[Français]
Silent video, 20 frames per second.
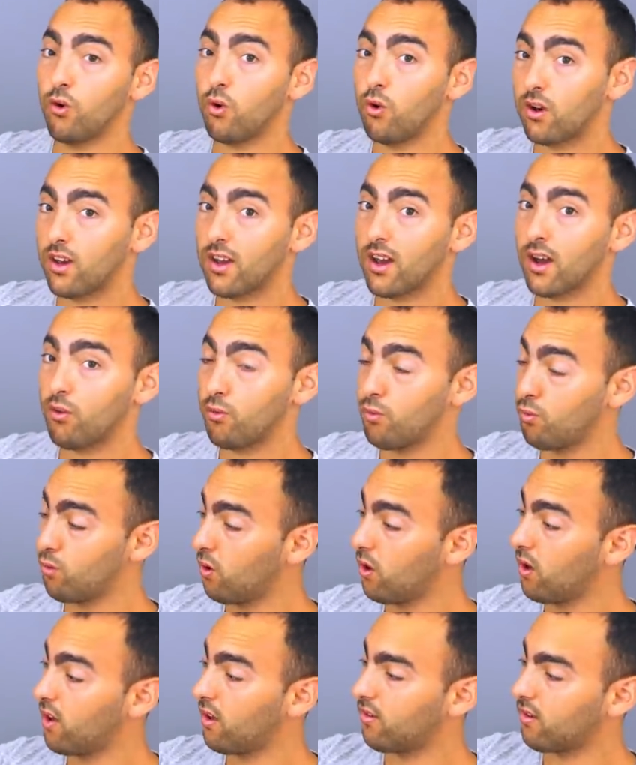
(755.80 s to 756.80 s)
au cas où
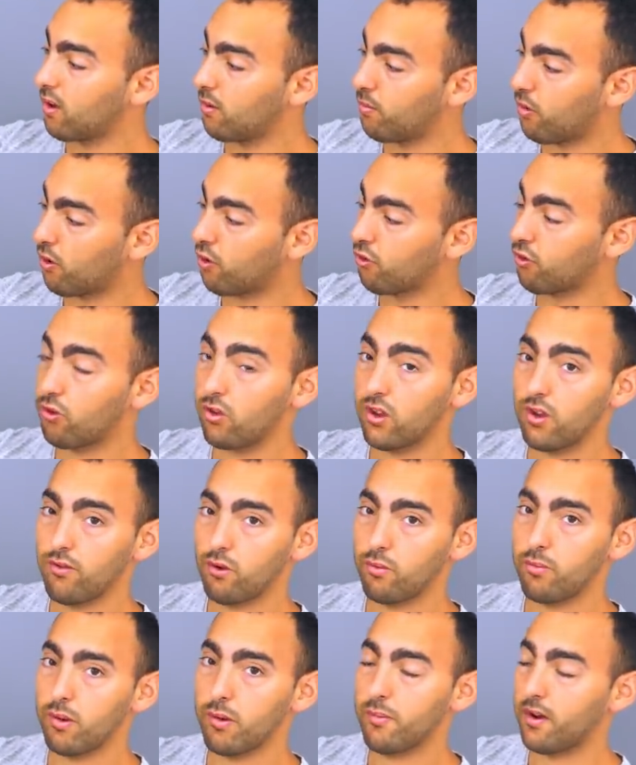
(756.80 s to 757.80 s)
cette branche se
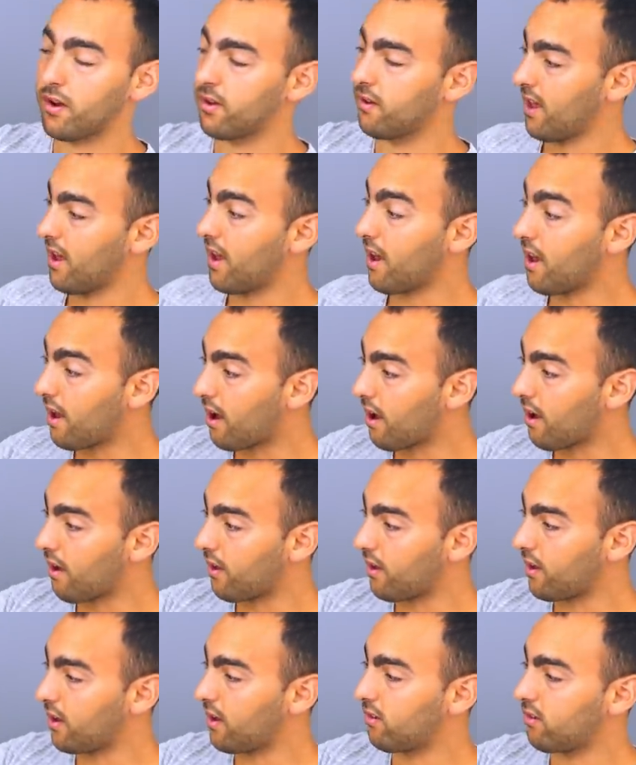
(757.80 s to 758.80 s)
développait pas.
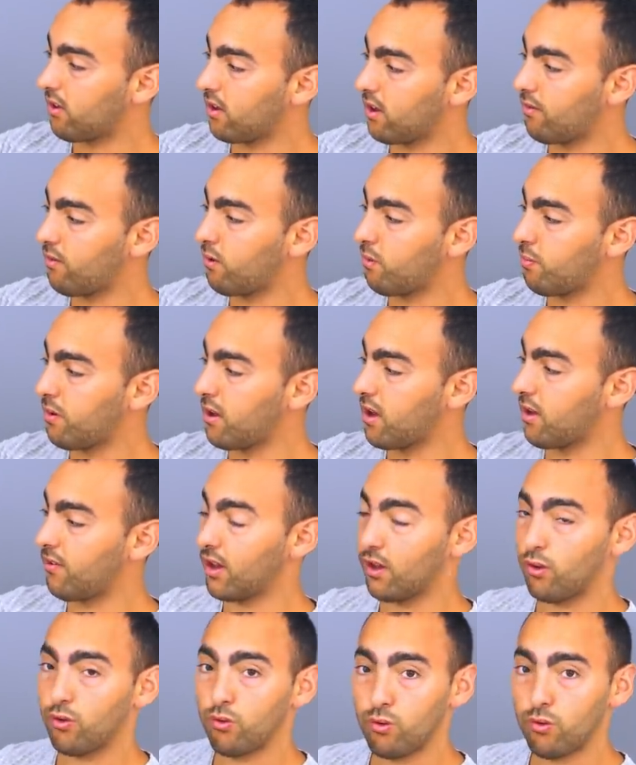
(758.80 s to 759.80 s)
Là, elle s'est développée
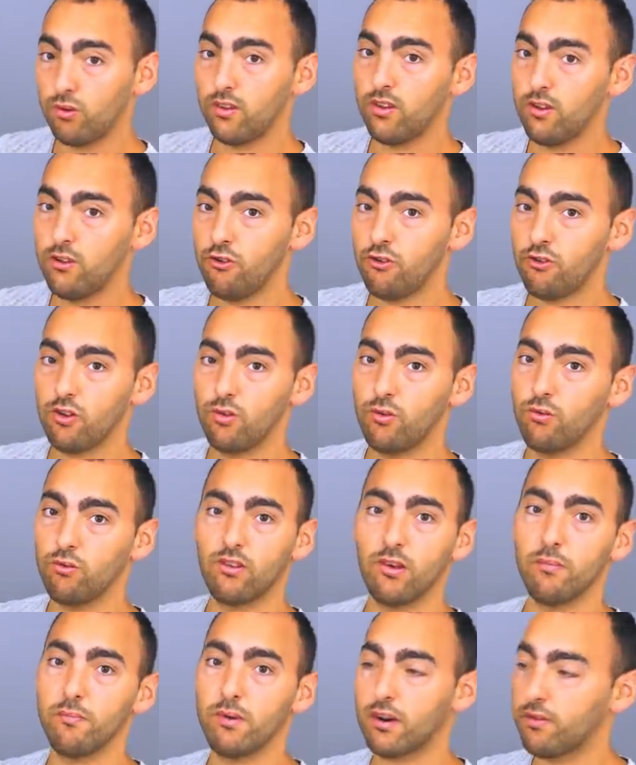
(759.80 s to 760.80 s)
avec deux tiges, donc
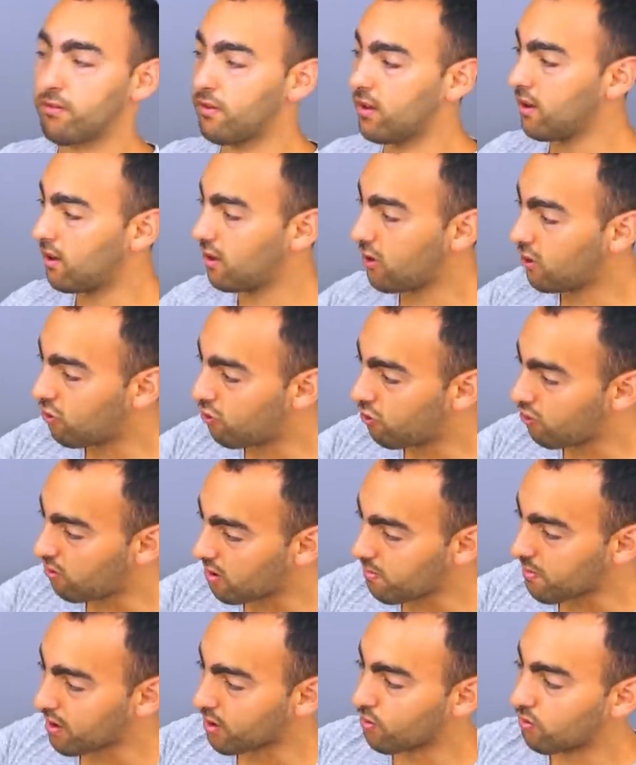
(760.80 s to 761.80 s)
c'est parfait,
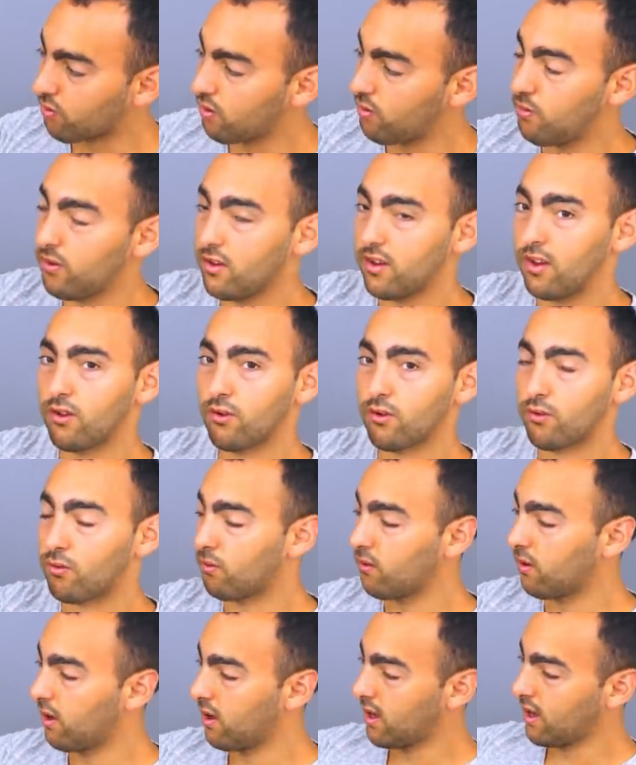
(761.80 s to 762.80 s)
j'ai ma continuité de
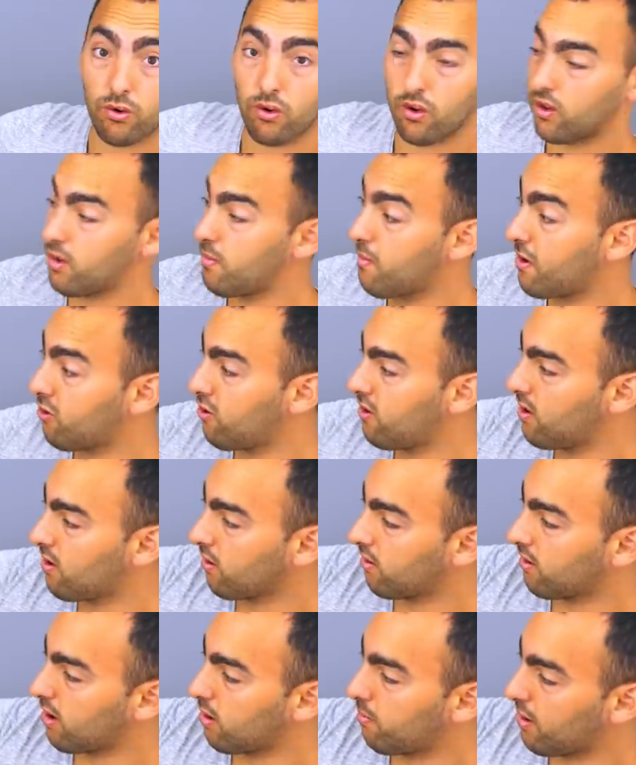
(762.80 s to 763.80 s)
tronc. En imaginant
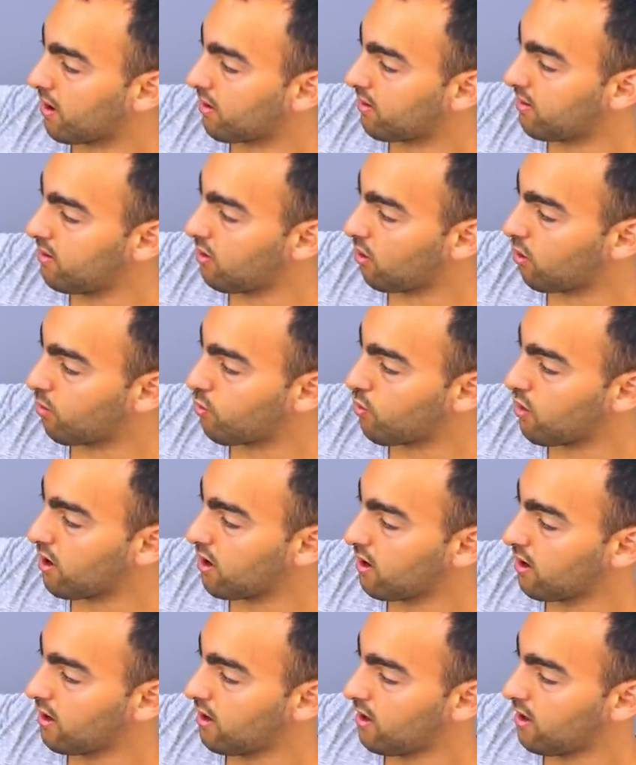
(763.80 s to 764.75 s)
cette partie en moins,